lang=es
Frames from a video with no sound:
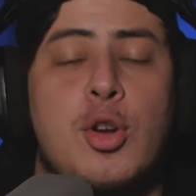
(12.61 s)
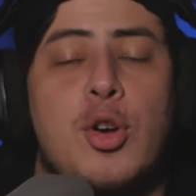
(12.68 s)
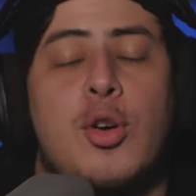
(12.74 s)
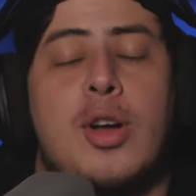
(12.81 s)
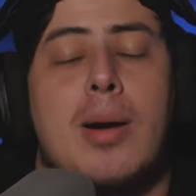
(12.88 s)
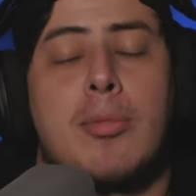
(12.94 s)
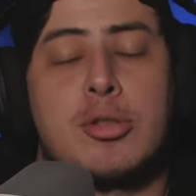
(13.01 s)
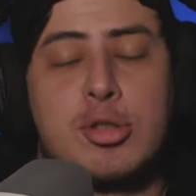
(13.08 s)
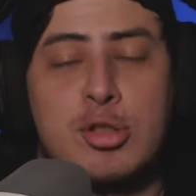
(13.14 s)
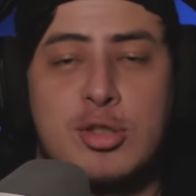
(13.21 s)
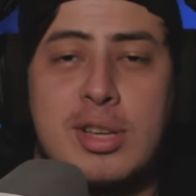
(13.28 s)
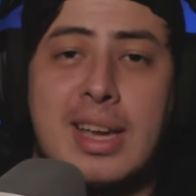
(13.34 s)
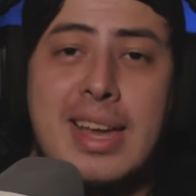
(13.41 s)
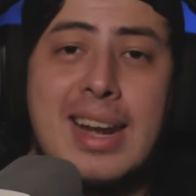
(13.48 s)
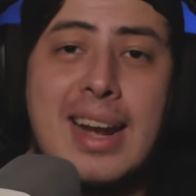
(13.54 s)
Logramos
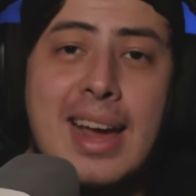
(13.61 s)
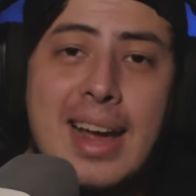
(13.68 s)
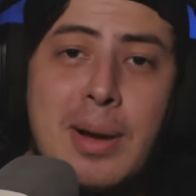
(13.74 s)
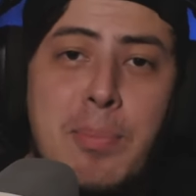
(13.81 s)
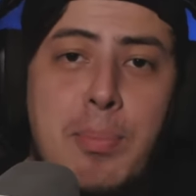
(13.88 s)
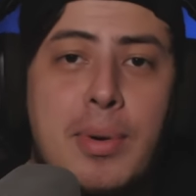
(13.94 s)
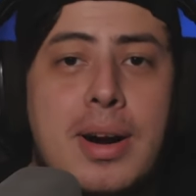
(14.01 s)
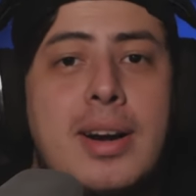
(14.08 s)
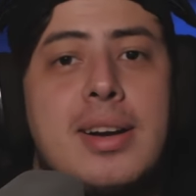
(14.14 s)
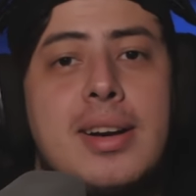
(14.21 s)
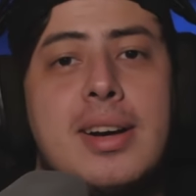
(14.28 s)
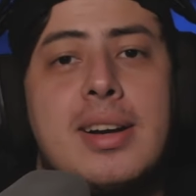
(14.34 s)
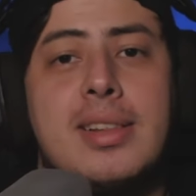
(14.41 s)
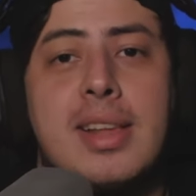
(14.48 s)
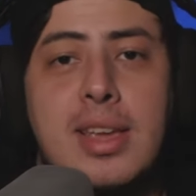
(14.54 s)
conseguir el
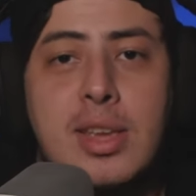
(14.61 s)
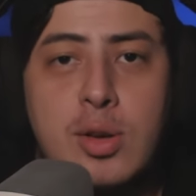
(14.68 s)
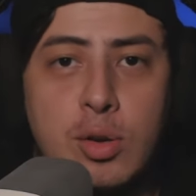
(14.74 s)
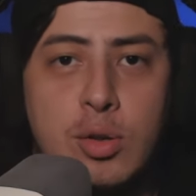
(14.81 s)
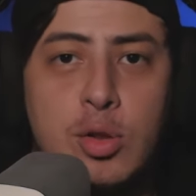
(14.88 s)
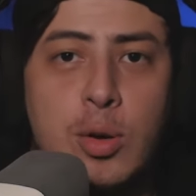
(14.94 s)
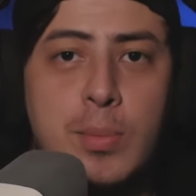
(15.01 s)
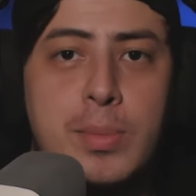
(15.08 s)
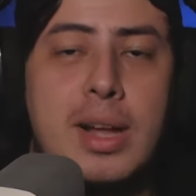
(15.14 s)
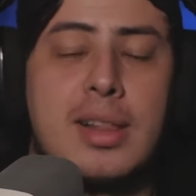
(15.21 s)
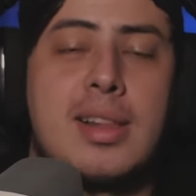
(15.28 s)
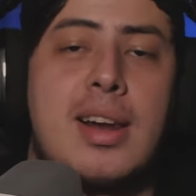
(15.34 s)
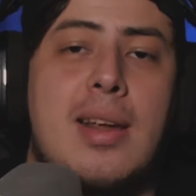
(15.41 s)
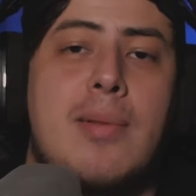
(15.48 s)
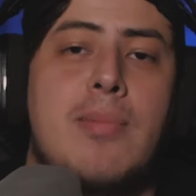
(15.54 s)
partner de YouTube, ya
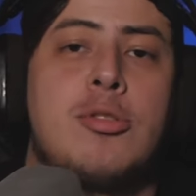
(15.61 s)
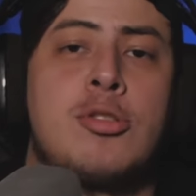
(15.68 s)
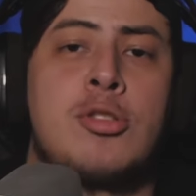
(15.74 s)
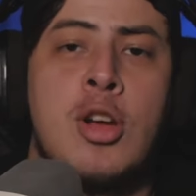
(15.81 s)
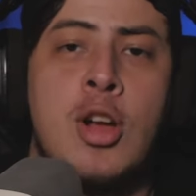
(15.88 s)
tenemos